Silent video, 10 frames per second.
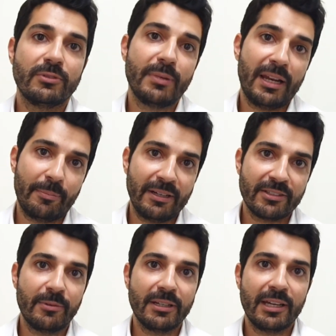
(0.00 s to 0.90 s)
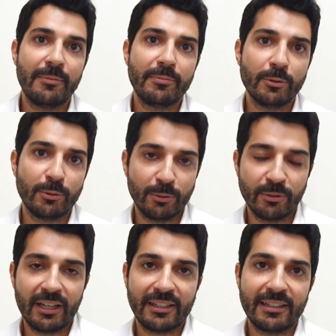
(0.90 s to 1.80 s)
pela parte da manhã, no turno
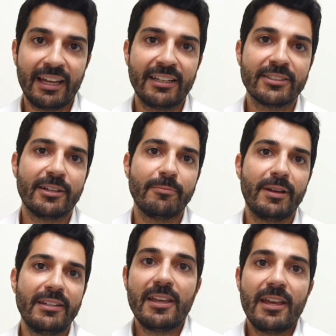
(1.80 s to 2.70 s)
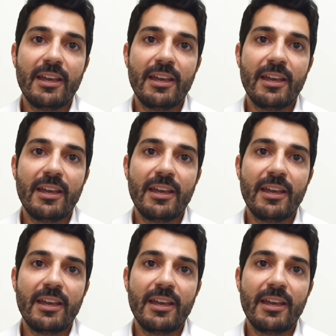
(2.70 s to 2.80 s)
da tarde também.